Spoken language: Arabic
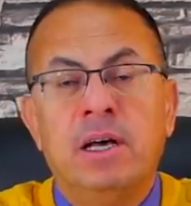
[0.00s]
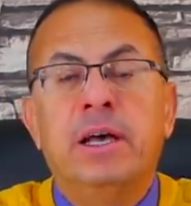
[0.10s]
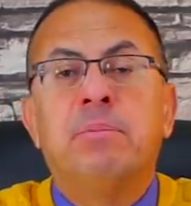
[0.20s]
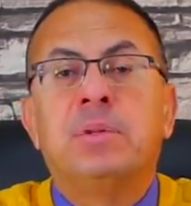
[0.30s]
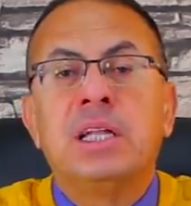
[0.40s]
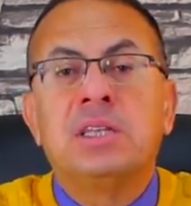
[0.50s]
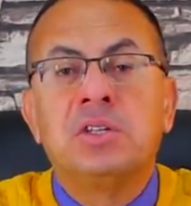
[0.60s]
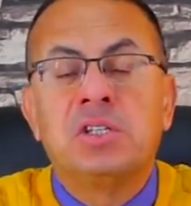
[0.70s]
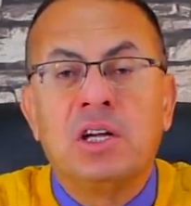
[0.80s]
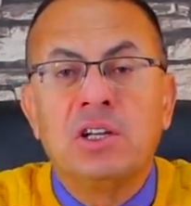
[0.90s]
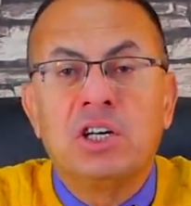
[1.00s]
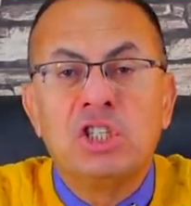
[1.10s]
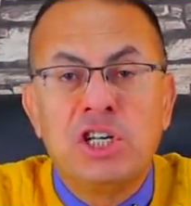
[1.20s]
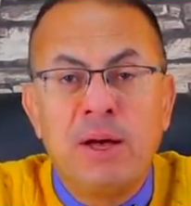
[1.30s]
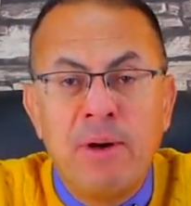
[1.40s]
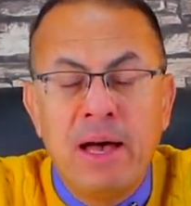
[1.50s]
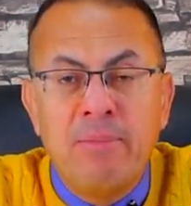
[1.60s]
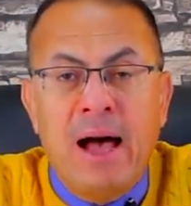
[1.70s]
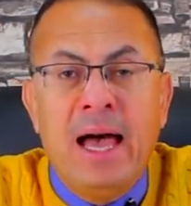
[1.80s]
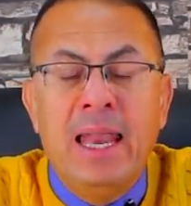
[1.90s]
ابتدت تصادق
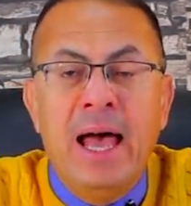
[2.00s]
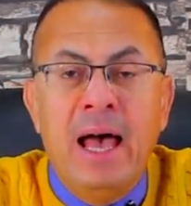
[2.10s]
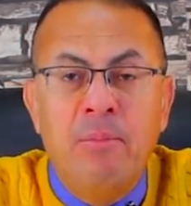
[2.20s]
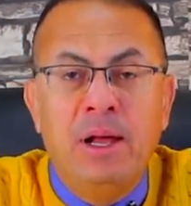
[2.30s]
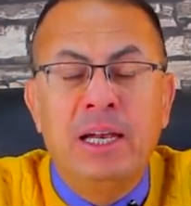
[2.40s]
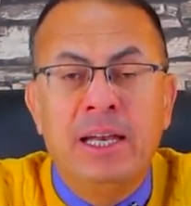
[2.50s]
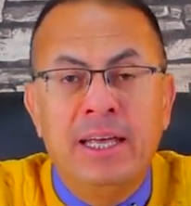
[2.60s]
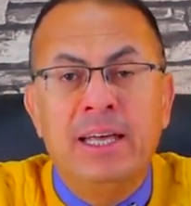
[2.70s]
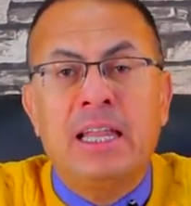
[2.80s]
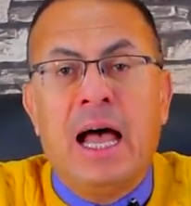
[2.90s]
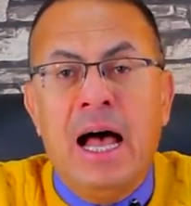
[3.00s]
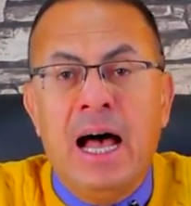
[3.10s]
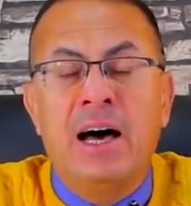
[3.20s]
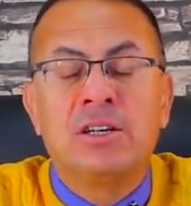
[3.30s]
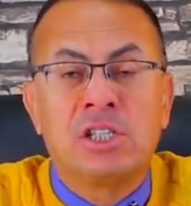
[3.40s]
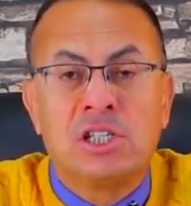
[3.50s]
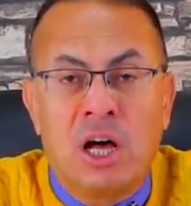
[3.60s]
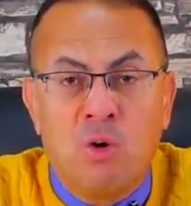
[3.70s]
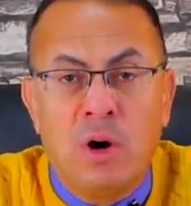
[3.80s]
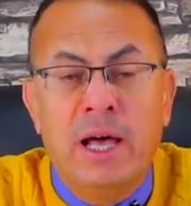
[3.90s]
الشباب على امل ان هي تحقق
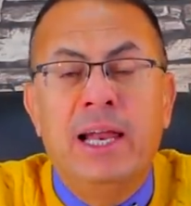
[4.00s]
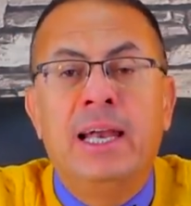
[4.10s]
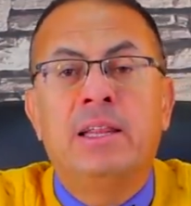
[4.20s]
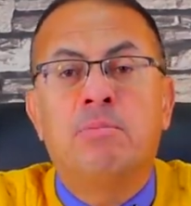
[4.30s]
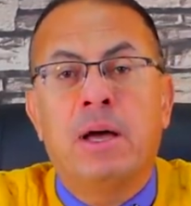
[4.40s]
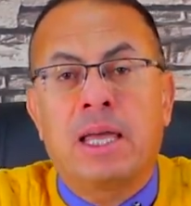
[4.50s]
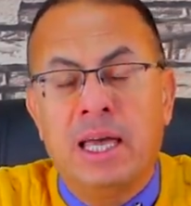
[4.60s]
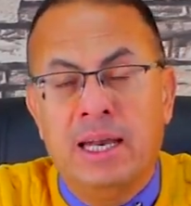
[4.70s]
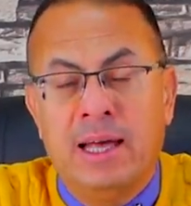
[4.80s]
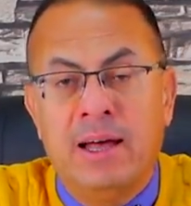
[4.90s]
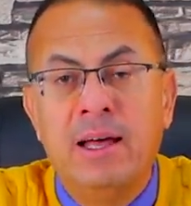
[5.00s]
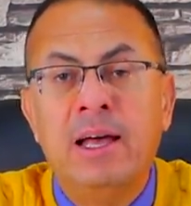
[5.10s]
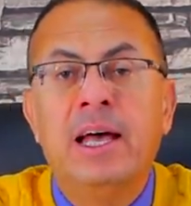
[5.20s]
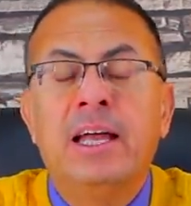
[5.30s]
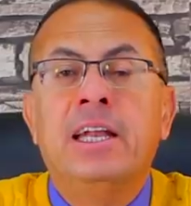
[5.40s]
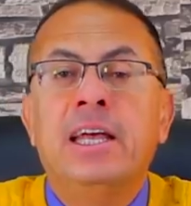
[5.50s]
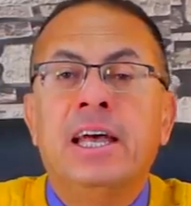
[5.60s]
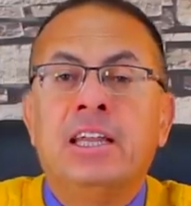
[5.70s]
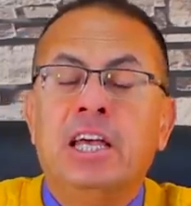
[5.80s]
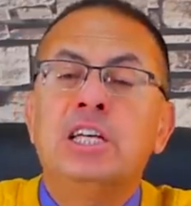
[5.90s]
الثروه اللي تمكنها ان
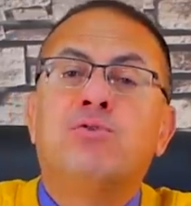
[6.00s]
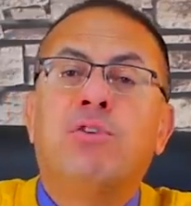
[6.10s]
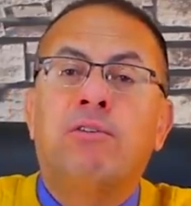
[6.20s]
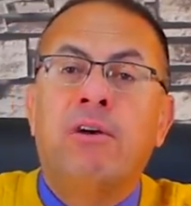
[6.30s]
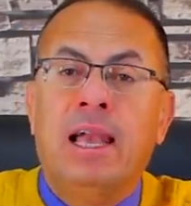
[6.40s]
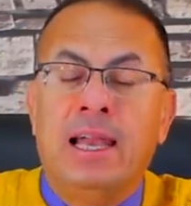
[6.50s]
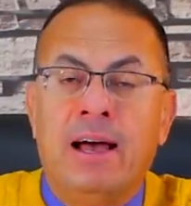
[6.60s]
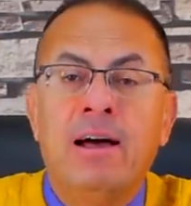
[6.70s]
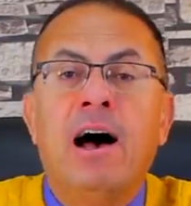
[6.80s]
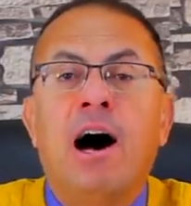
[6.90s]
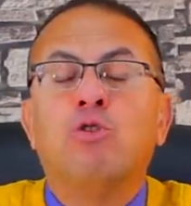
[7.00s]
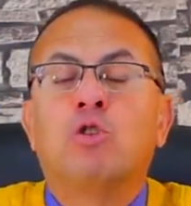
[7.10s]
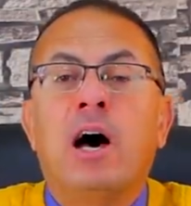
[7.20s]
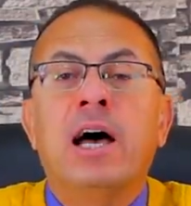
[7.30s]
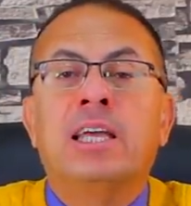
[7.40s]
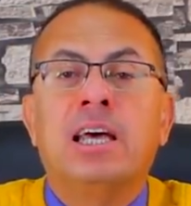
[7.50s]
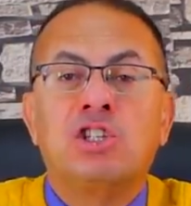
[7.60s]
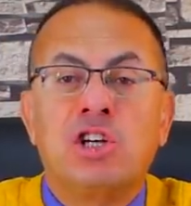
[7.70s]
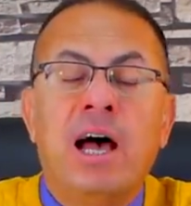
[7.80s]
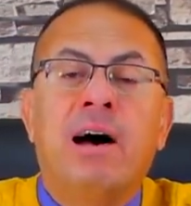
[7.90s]
هي تعيش في فيلا او تاجر
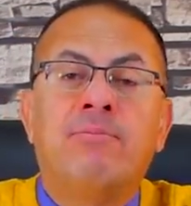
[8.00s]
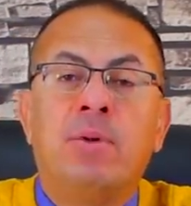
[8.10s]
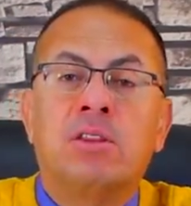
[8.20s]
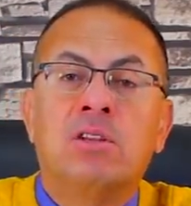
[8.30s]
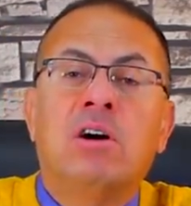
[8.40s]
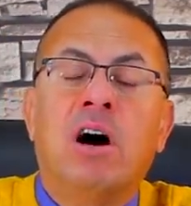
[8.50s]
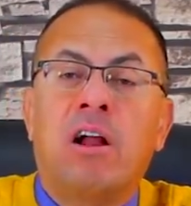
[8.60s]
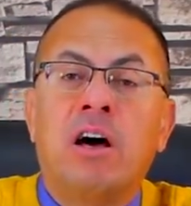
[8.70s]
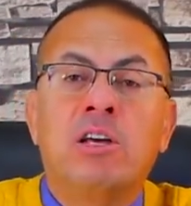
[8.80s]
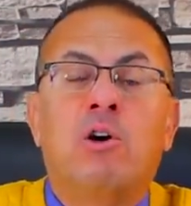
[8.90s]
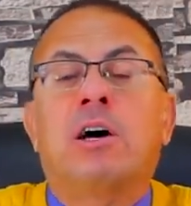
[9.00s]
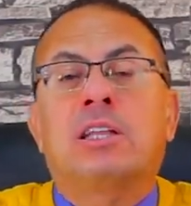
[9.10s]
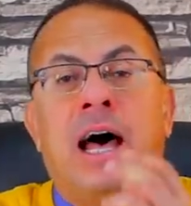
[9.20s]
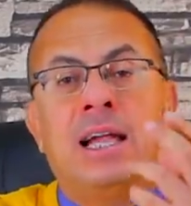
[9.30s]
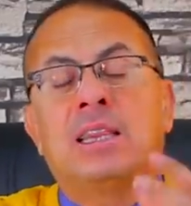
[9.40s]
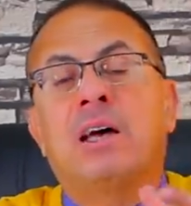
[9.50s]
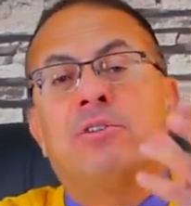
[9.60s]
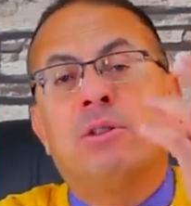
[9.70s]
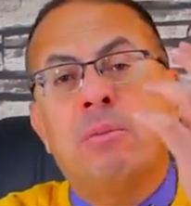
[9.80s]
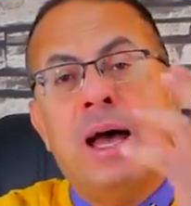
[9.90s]
شقه في منطقه راقيه وكانت حاطه
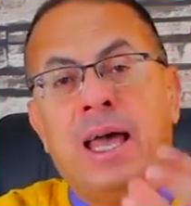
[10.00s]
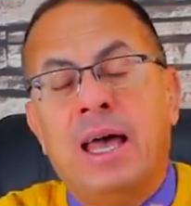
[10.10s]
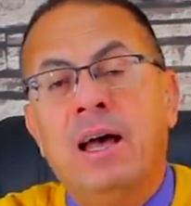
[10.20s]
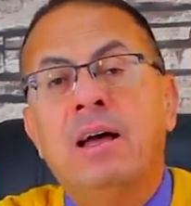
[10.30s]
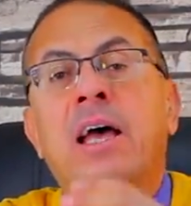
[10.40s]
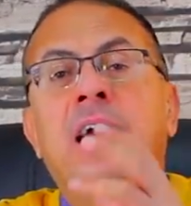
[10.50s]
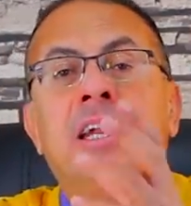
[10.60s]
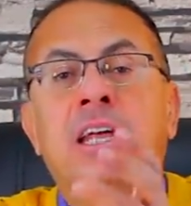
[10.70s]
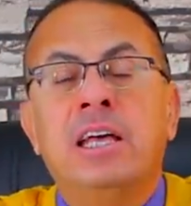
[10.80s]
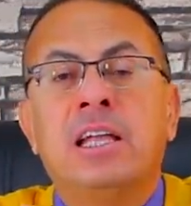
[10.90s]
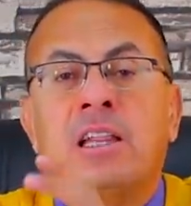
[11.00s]
في دماغها ان هي